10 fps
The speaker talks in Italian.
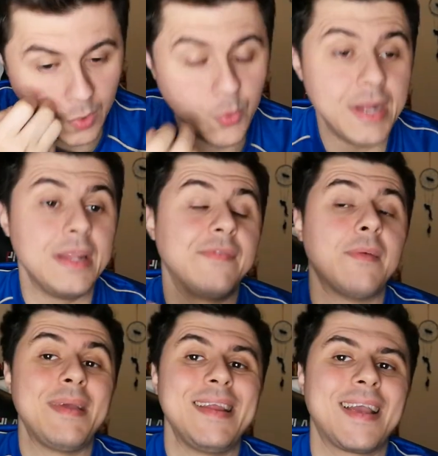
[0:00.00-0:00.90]
Quindi va
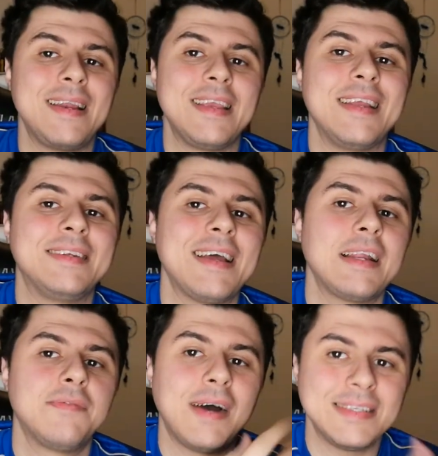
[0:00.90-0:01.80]
bene che
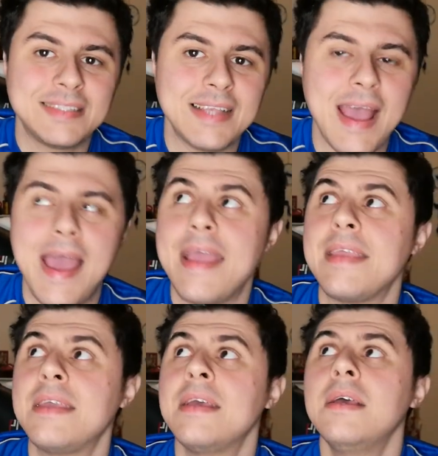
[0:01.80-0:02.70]
l'Inghilterra va a
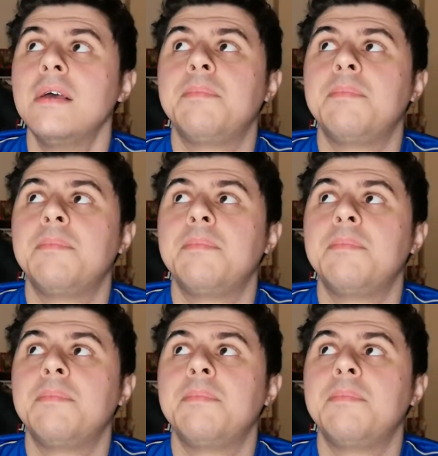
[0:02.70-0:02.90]
6,